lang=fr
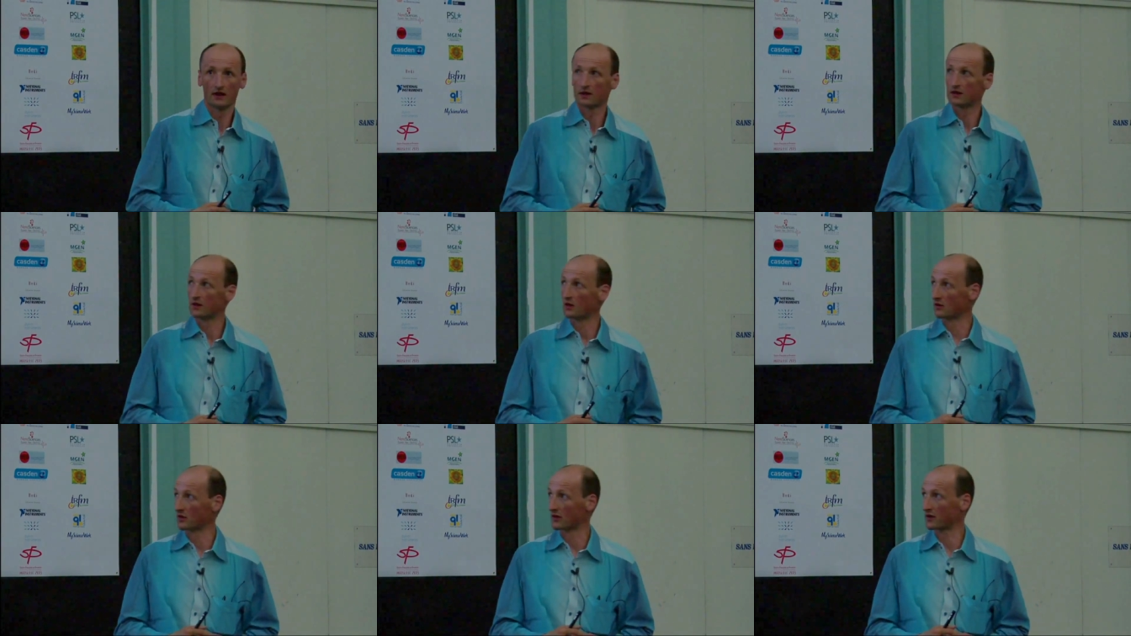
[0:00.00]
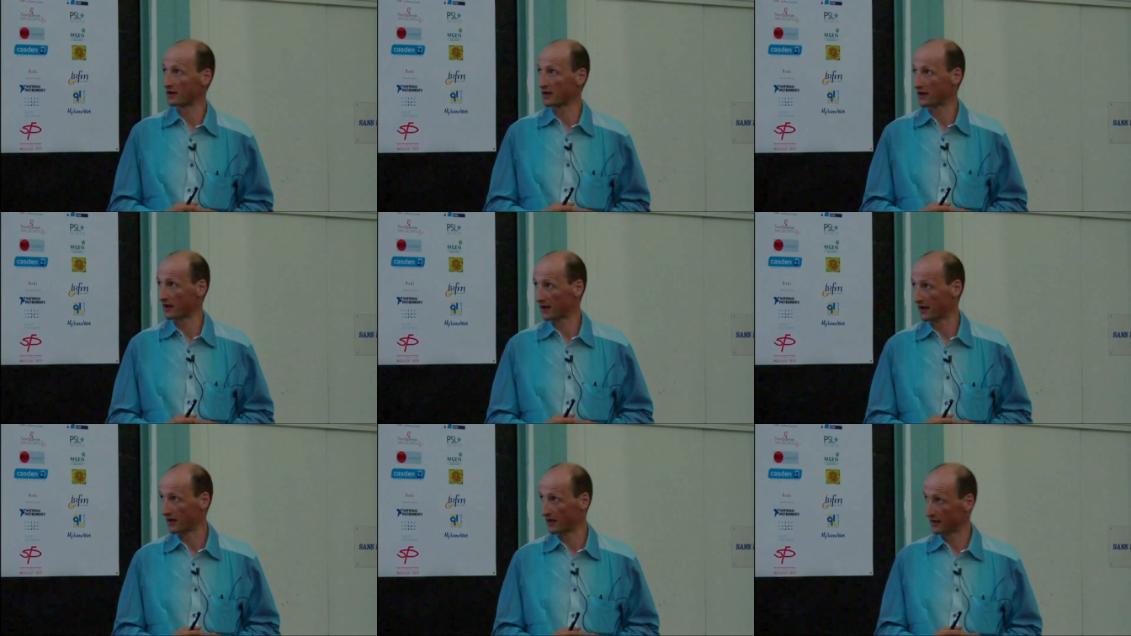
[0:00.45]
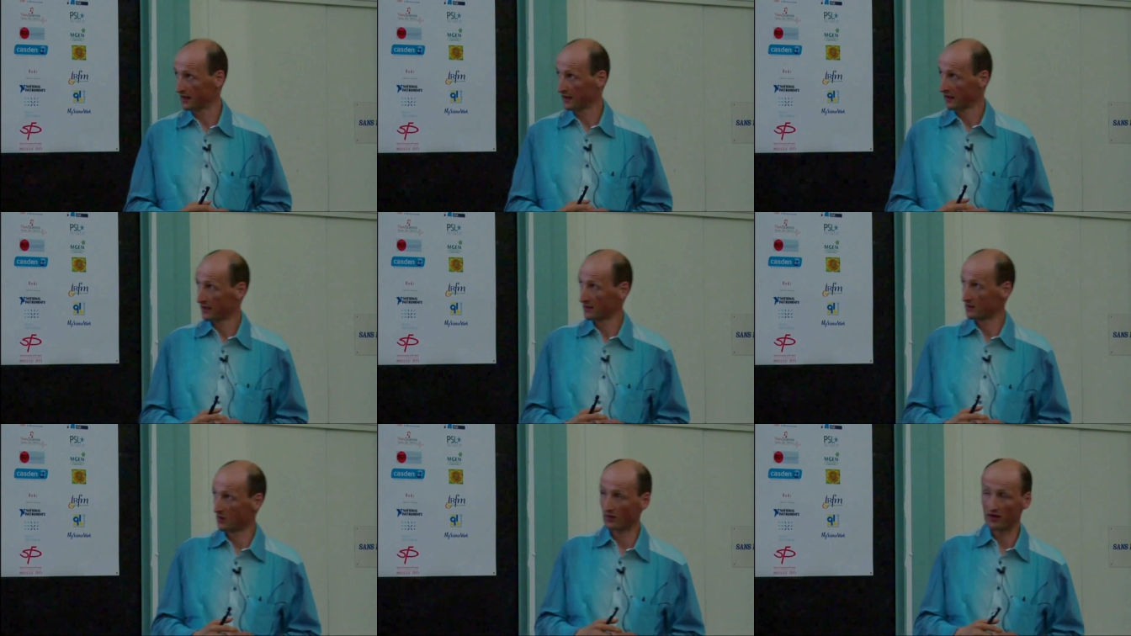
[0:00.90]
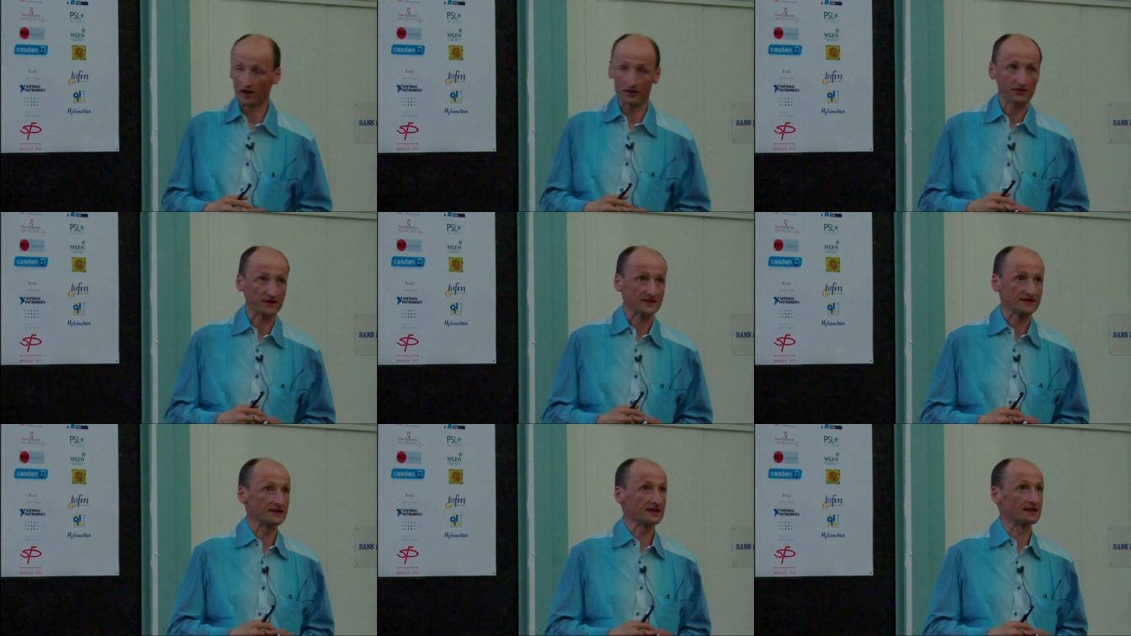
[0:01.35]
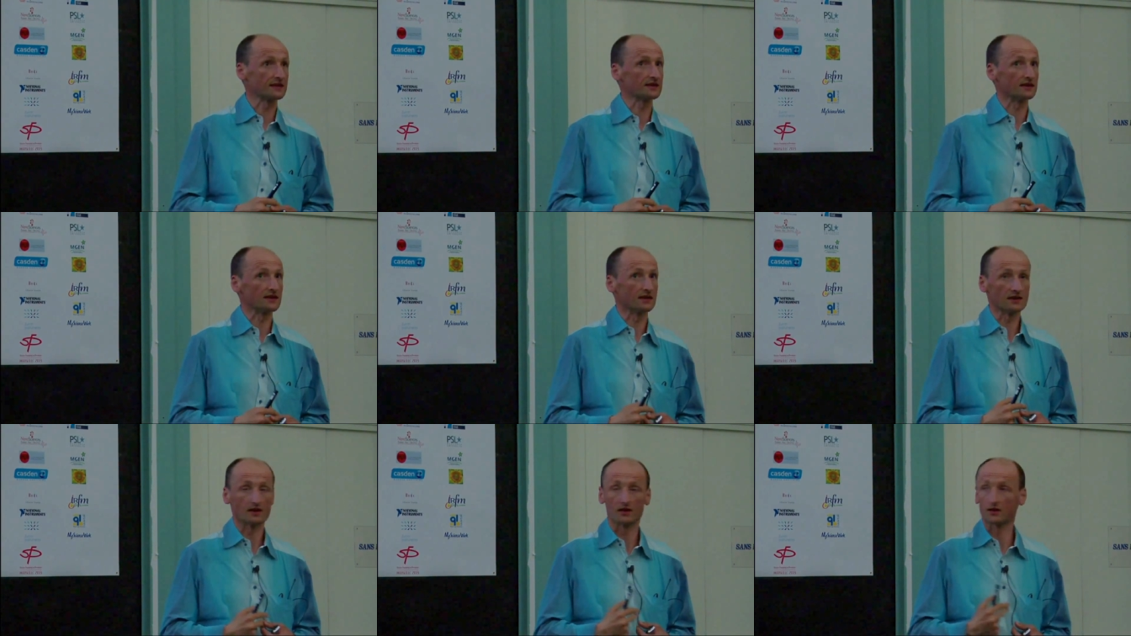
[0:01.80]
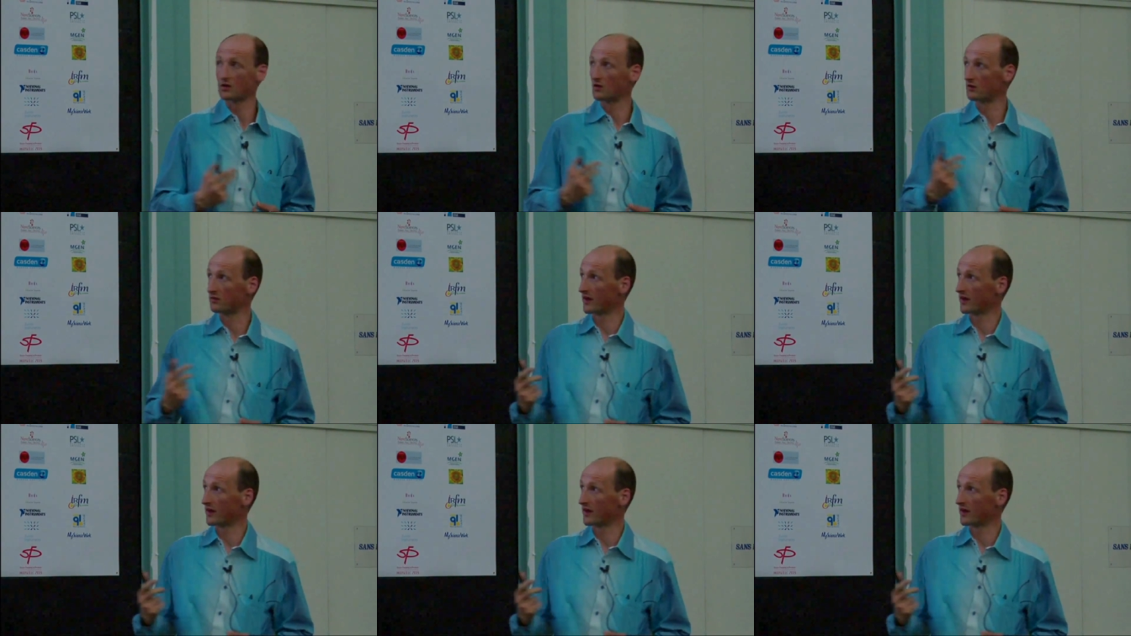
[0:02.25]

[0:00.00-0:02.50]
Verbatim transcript: Donc, euh, donc la physique euh, qu'on